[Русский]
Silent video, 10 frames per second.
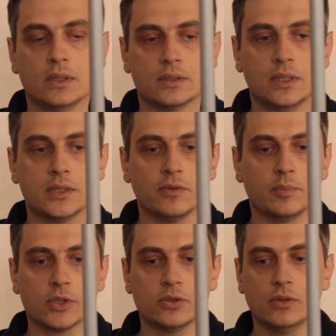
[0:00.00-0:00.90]
следствие
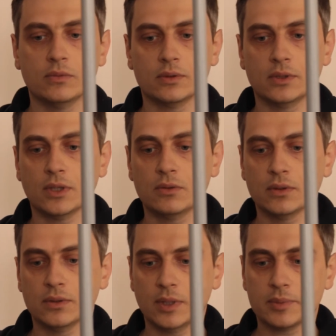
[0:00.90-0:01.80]
пошло вот на
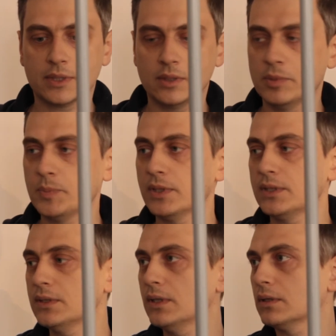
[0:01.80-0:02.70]
такой, я бы сказал,
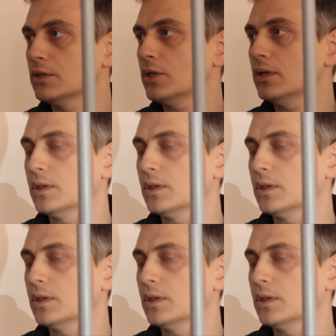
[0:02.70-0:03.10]
беспрецедентный шаг,